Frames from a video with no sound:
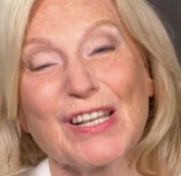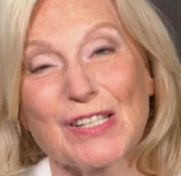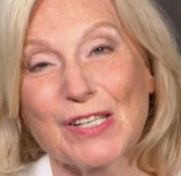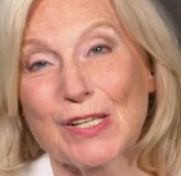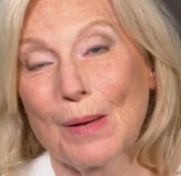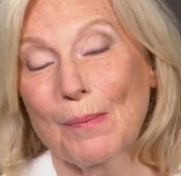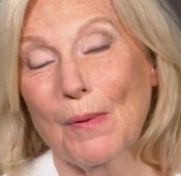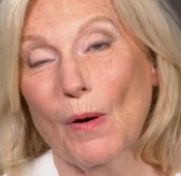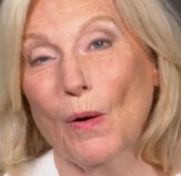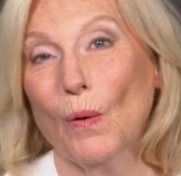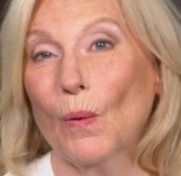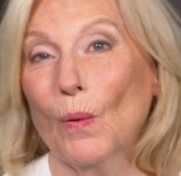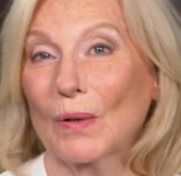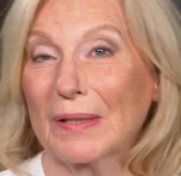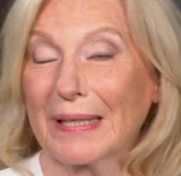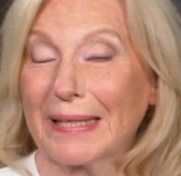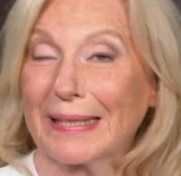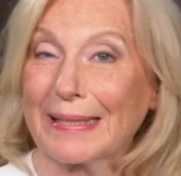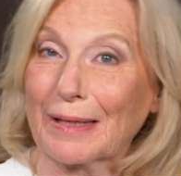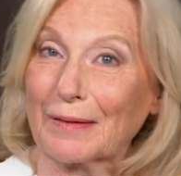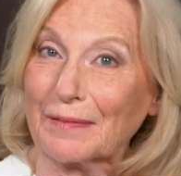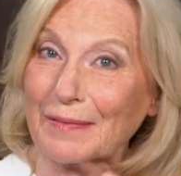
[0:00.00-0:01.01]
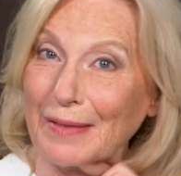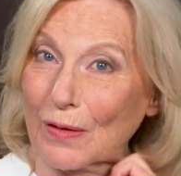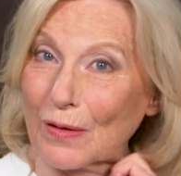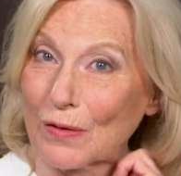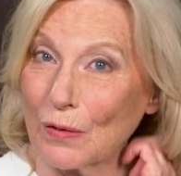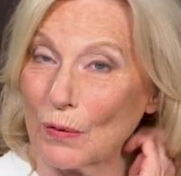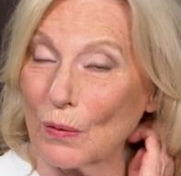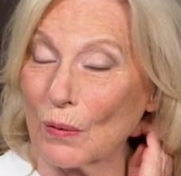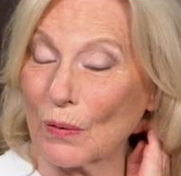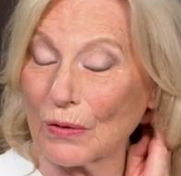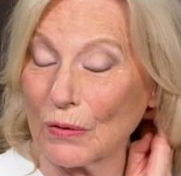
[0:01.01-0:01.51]
das ist aber hochgegriffen.
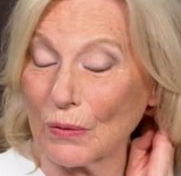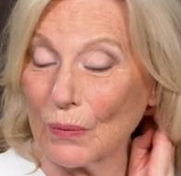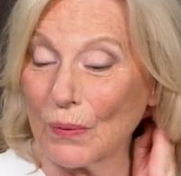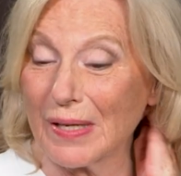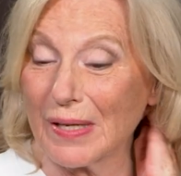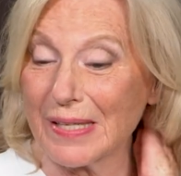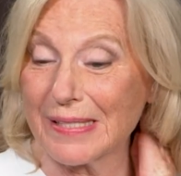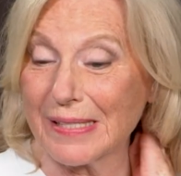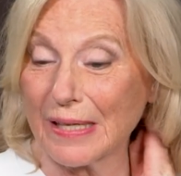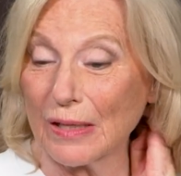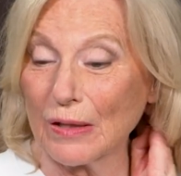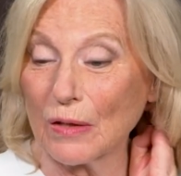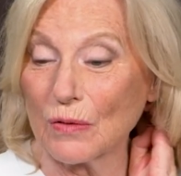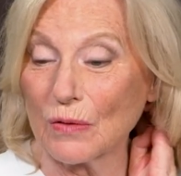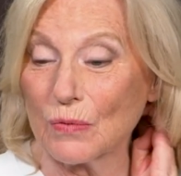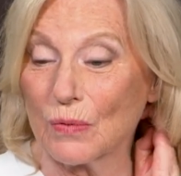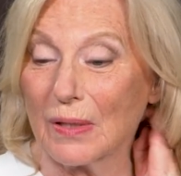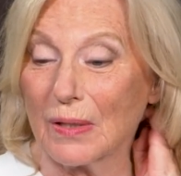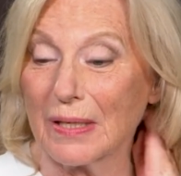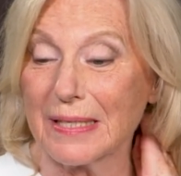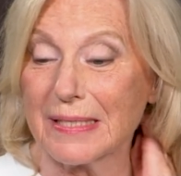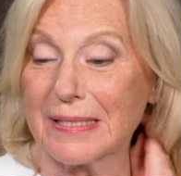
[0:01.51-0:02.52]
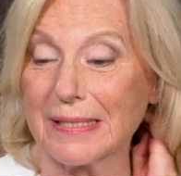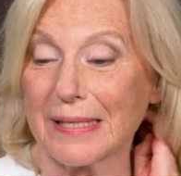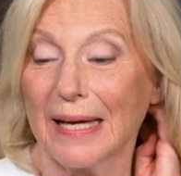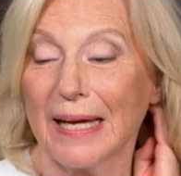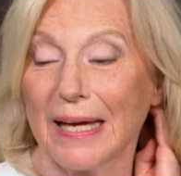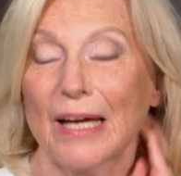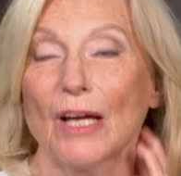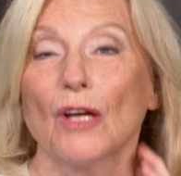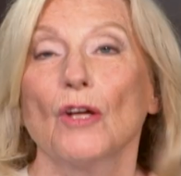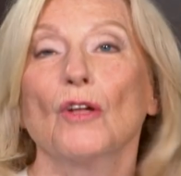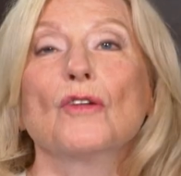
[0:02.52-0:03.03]
Also Loriot ist ja natürlich
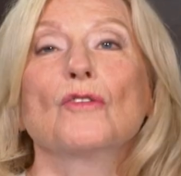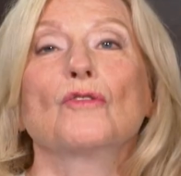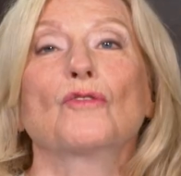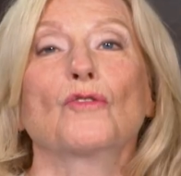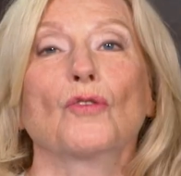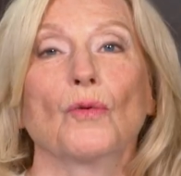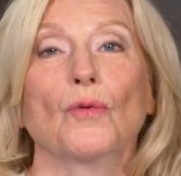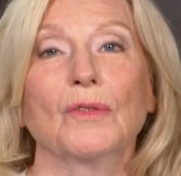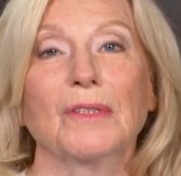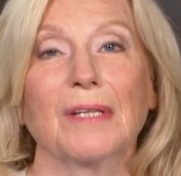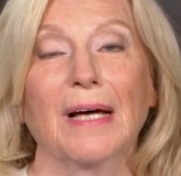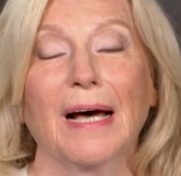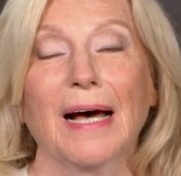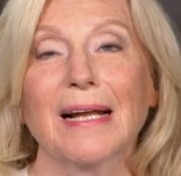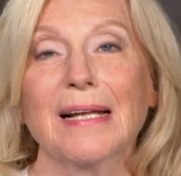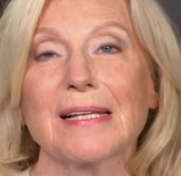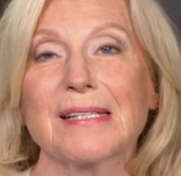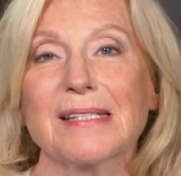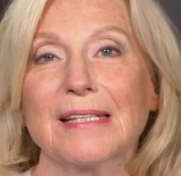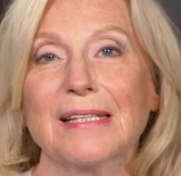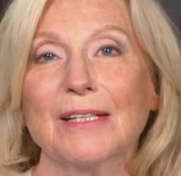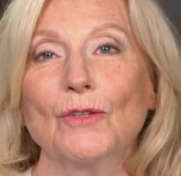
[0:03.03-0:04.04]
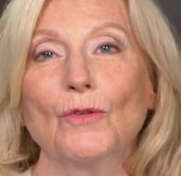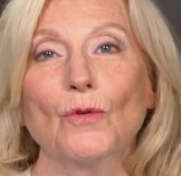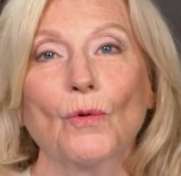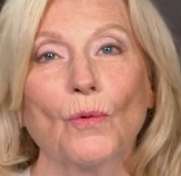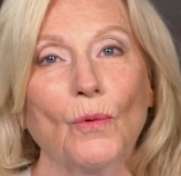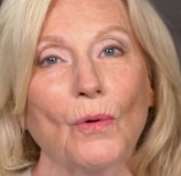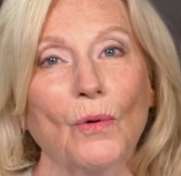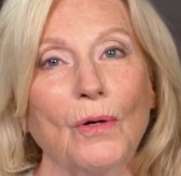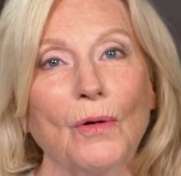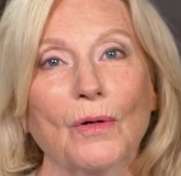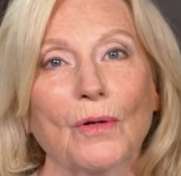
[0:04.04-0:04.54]
totales
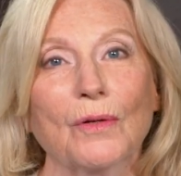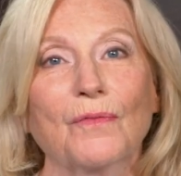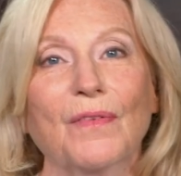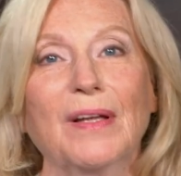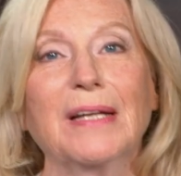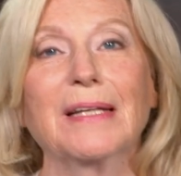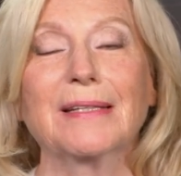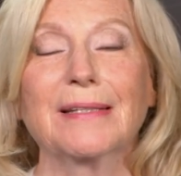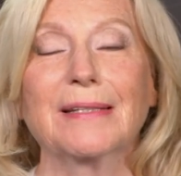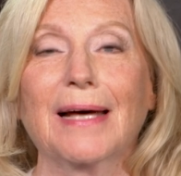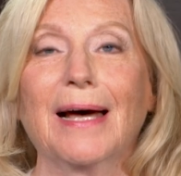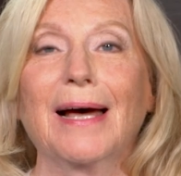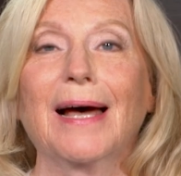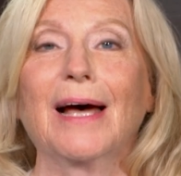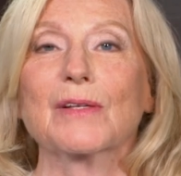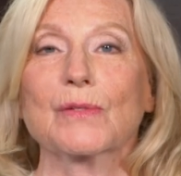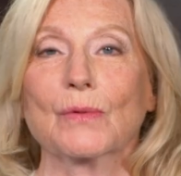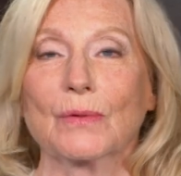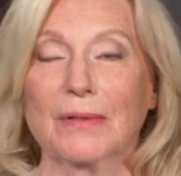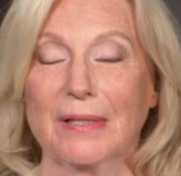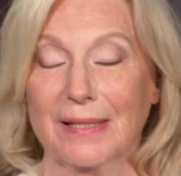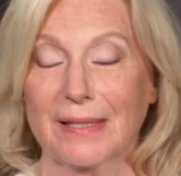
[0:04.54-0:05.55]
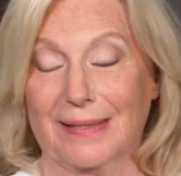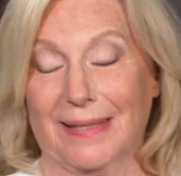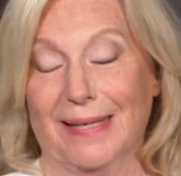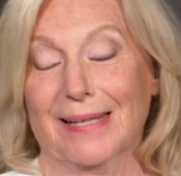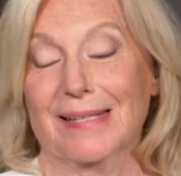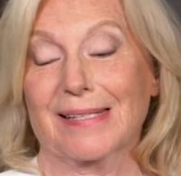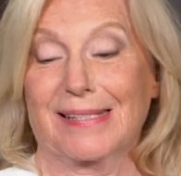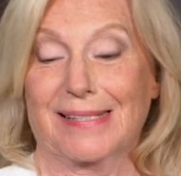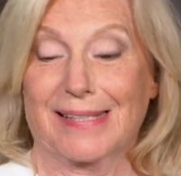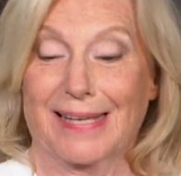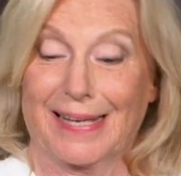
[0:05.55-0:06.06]
Idol und wenn ich da, also das
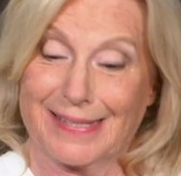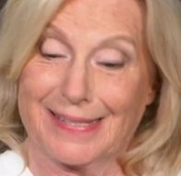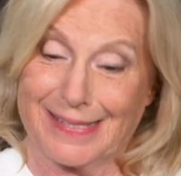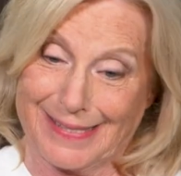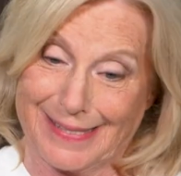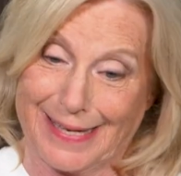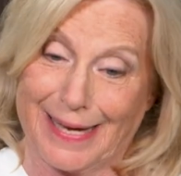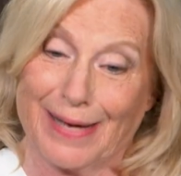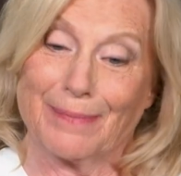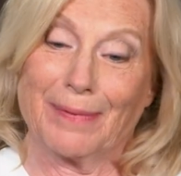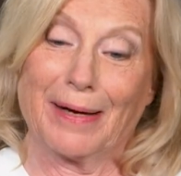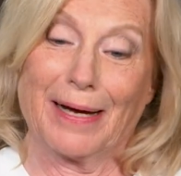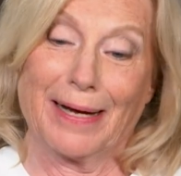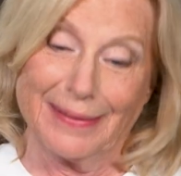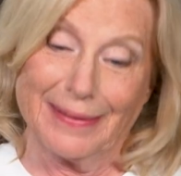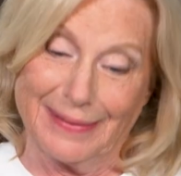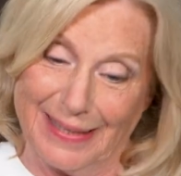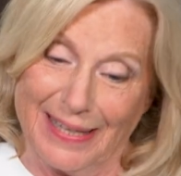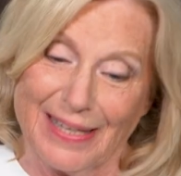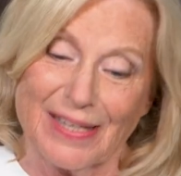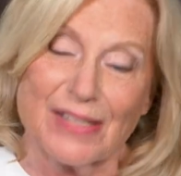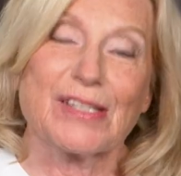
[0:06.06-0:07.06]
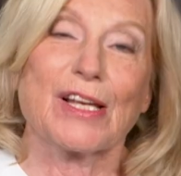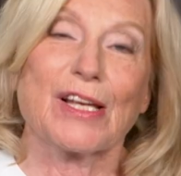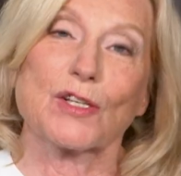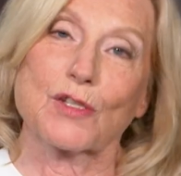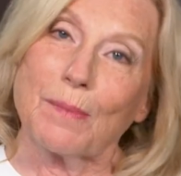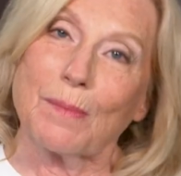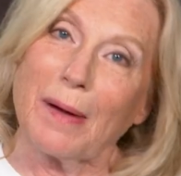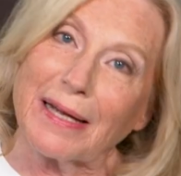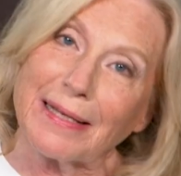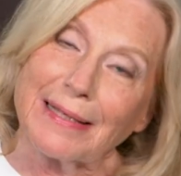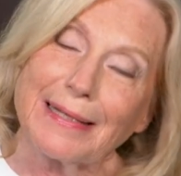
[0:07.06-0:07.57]
ist jetzt aber sehr
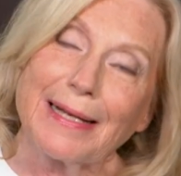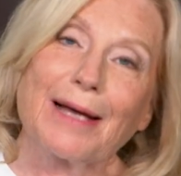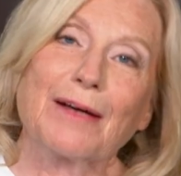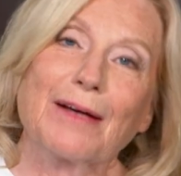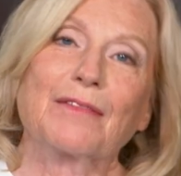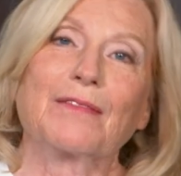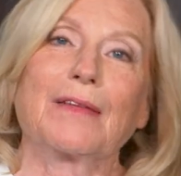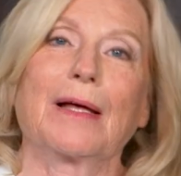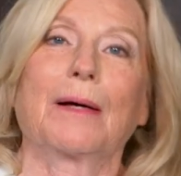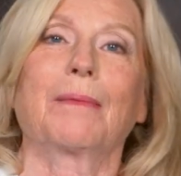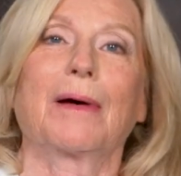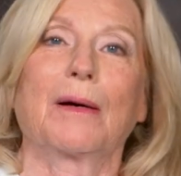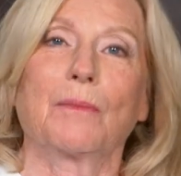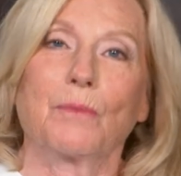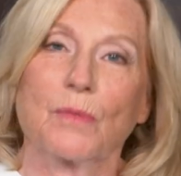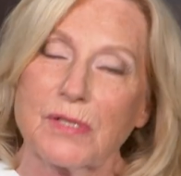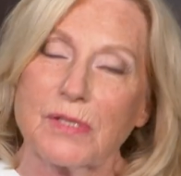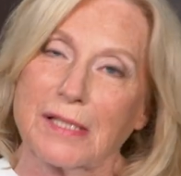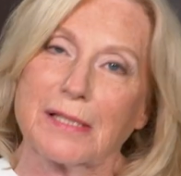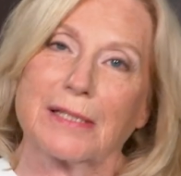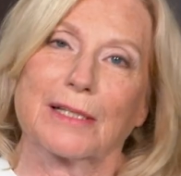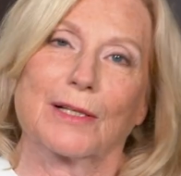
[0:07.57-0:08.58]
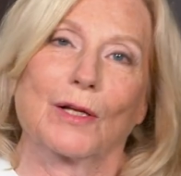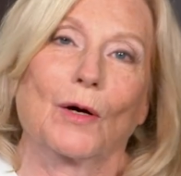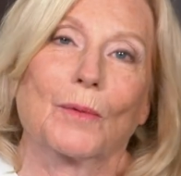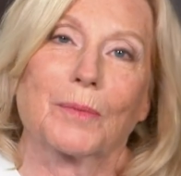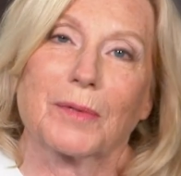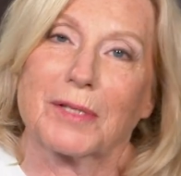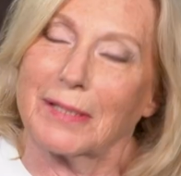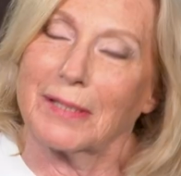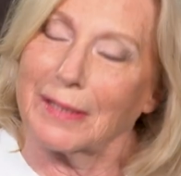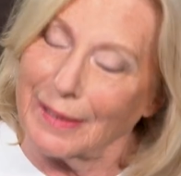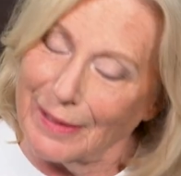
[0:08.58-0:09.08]
schmeichelhaft, aber muss ich
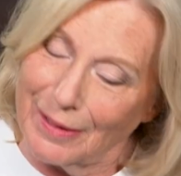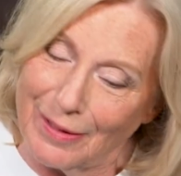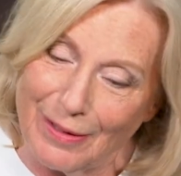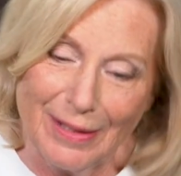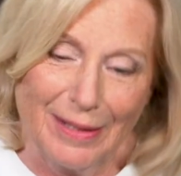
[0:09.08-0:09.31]
glaube ich